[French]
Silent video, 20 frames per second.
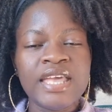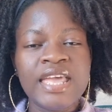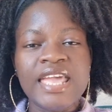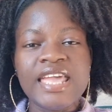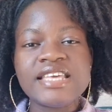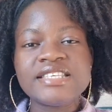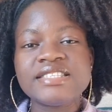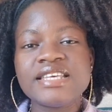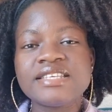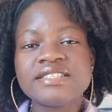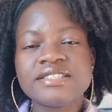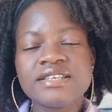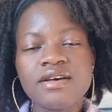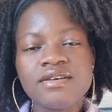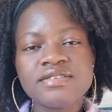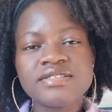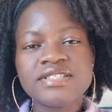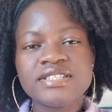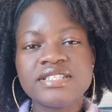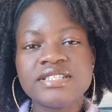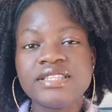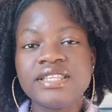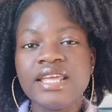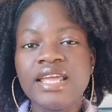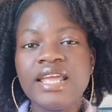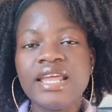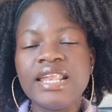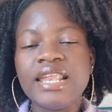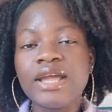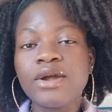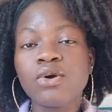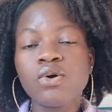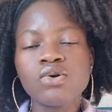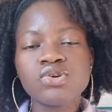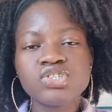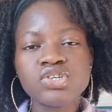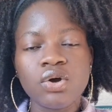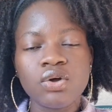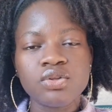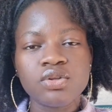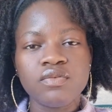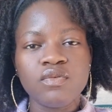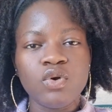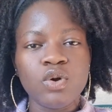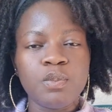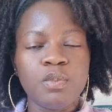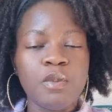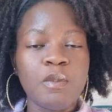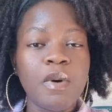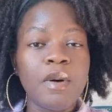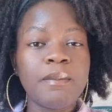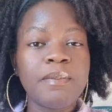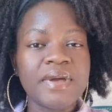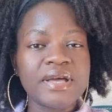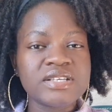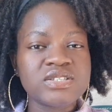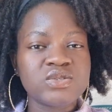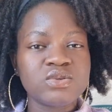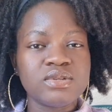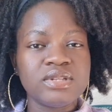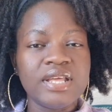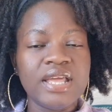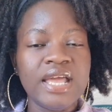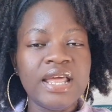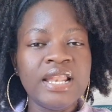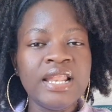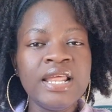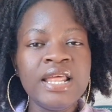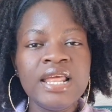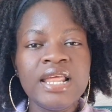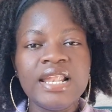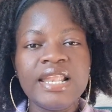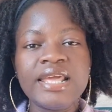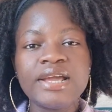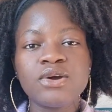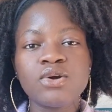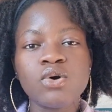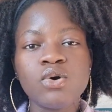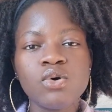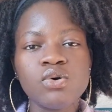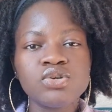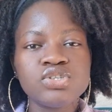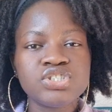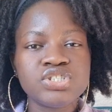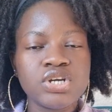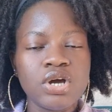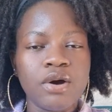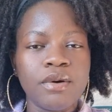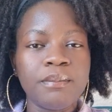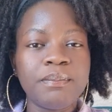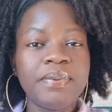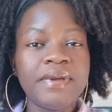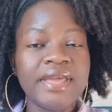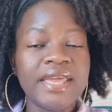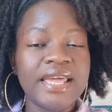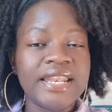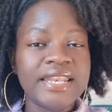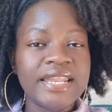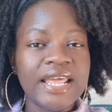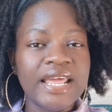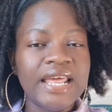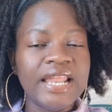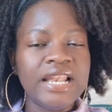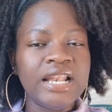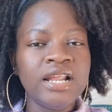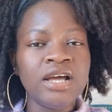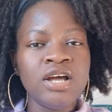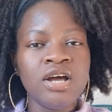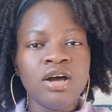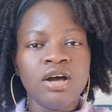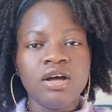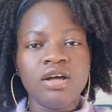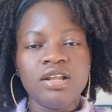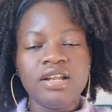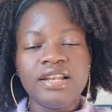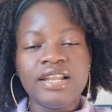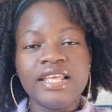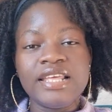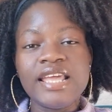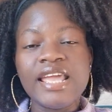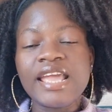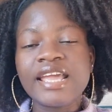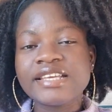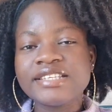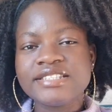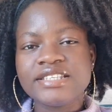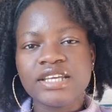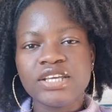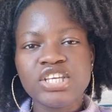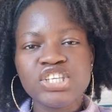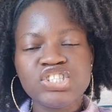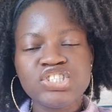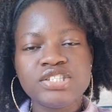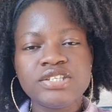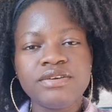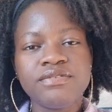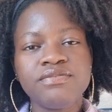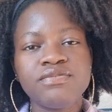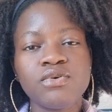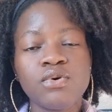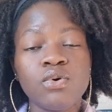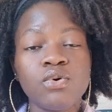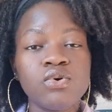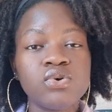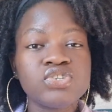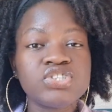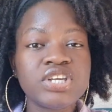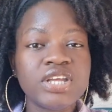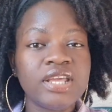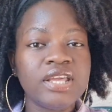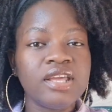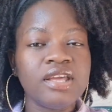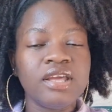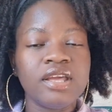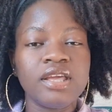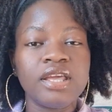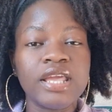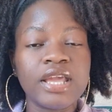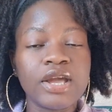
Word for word: Et c'est sans citer les coachs en développement personnel, les coachs en PNL, euh, les executive coachs et,